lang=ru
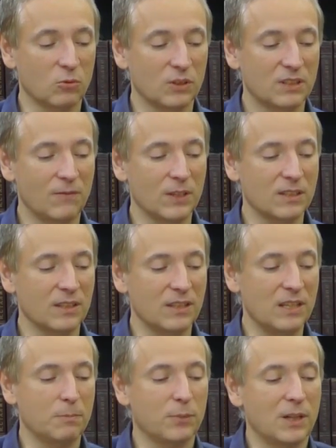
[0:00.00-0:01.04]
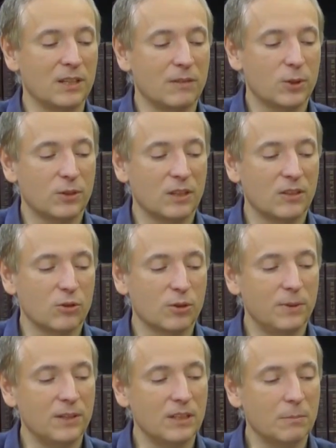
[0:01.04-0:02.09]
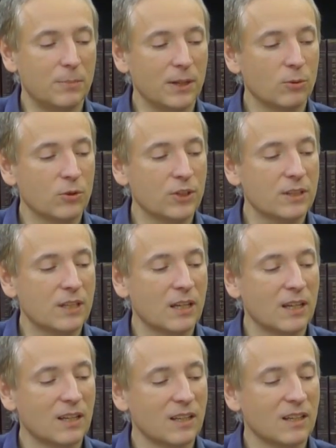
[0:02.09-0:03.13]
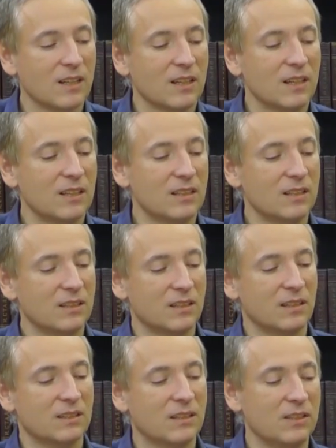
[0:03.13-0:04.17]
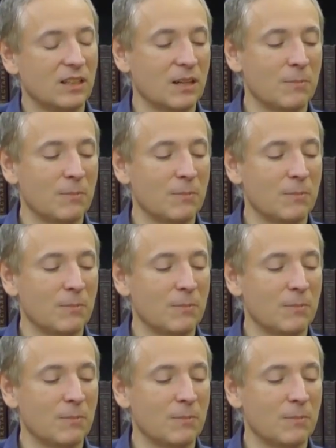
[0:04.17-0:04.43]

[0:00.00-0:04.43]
соответственно, есть планы все-таки наступление продолжить. Кстати,